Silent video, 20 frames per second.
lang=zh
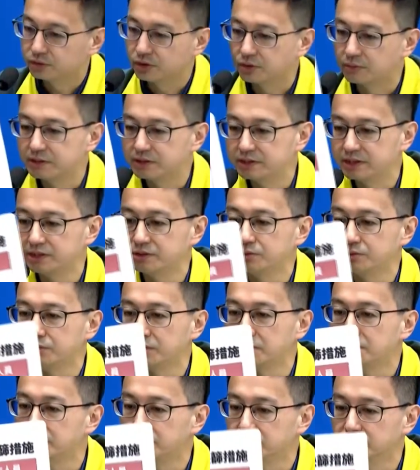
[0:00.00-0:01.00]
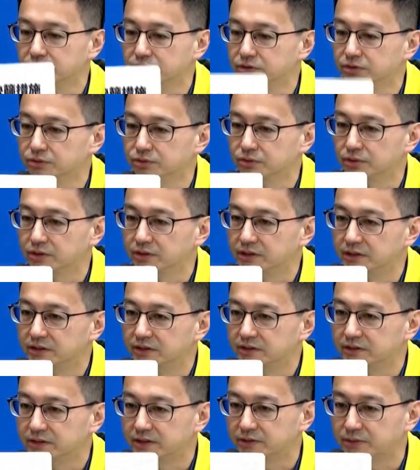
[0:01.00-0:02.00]
所以，我们今天宣布，就是说
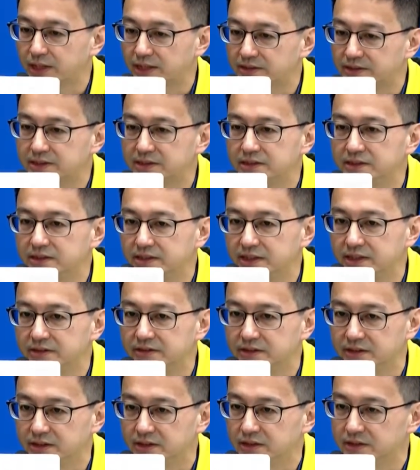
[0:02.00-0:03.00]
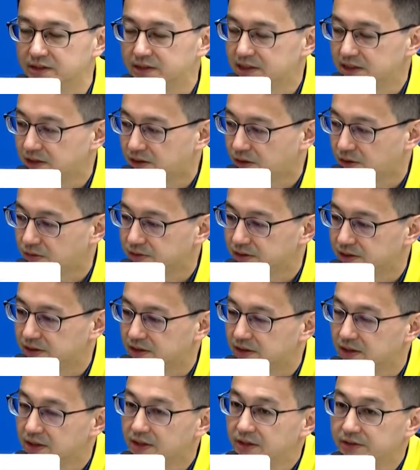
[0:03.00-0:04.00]
呢，这段期间这个机构
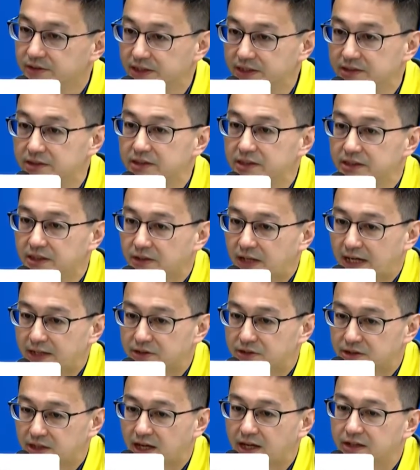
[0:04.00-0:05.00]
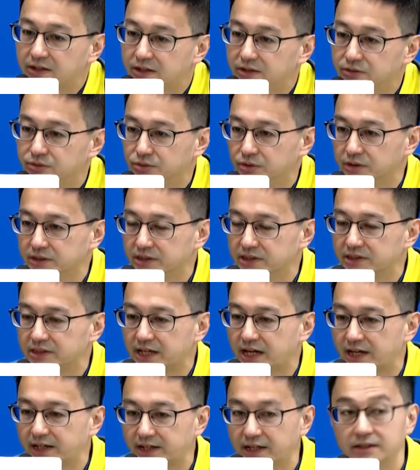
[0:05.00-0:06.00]
的定期快筛哈，做以
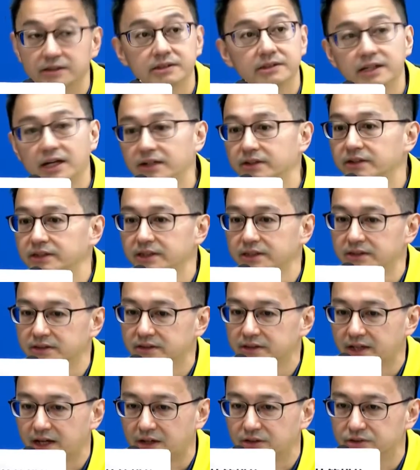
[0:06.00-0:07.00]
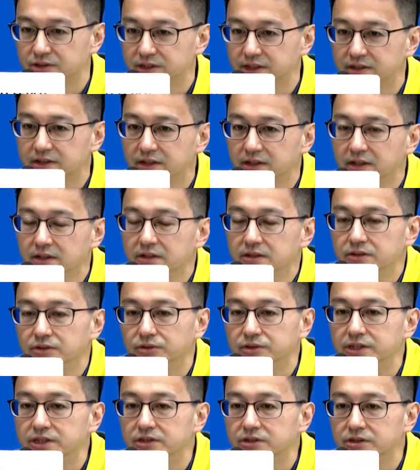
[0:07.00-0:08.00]
下两项的一个调整。首
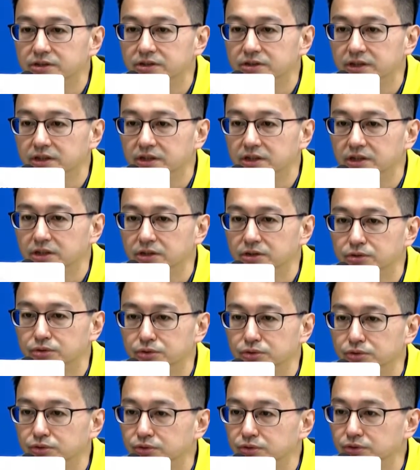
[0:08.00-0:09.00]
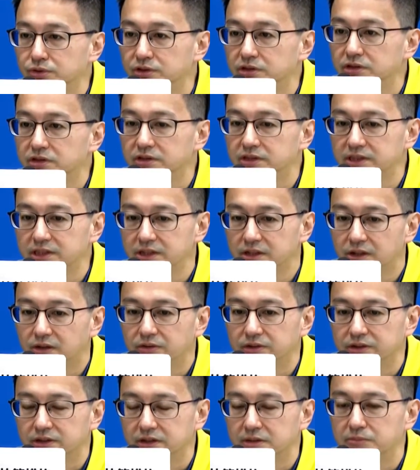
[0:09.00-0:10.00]
先是这个住宿式机构
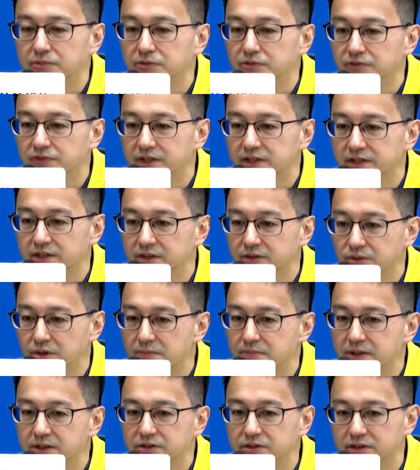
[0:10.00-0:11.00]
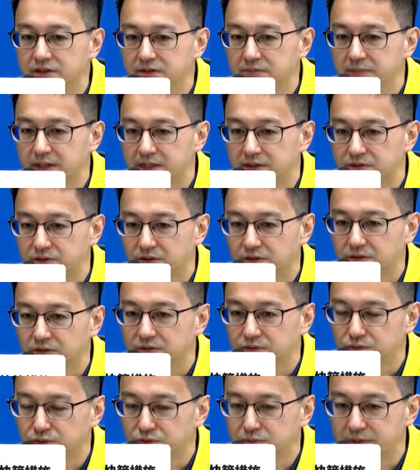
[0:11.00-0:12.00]
的这个部分呢，原本是每周
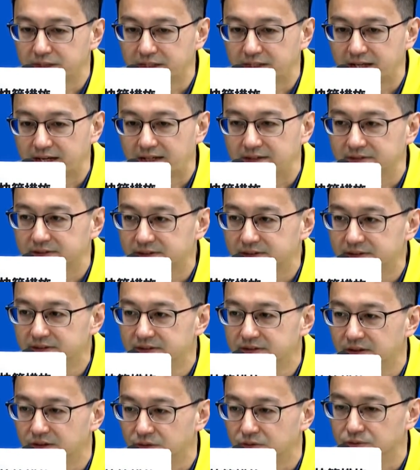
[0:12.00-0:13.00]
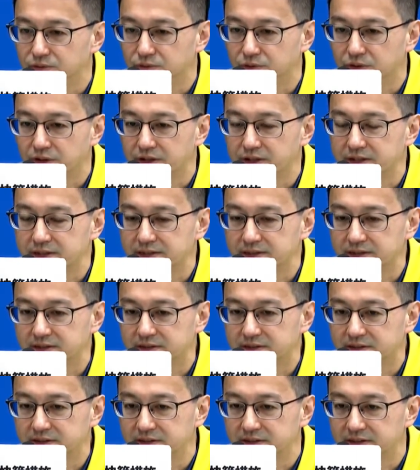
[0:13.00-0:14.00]
注明两次哈，工作人员一
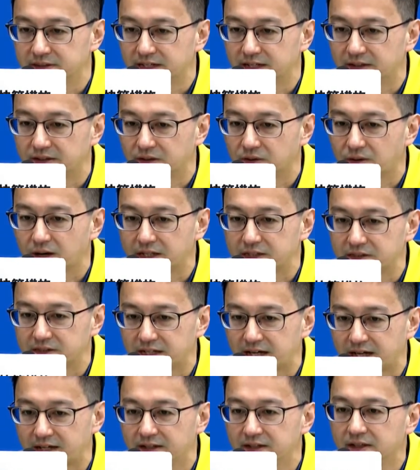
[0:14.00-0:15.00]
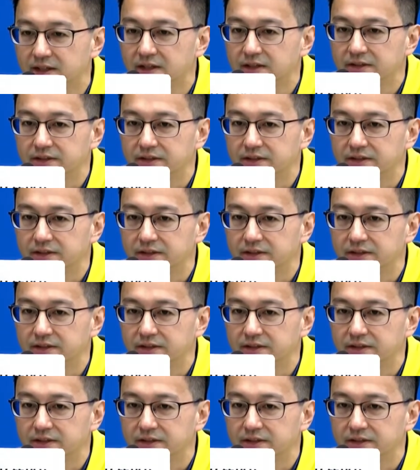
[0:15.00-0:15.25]
次的这样的快筛。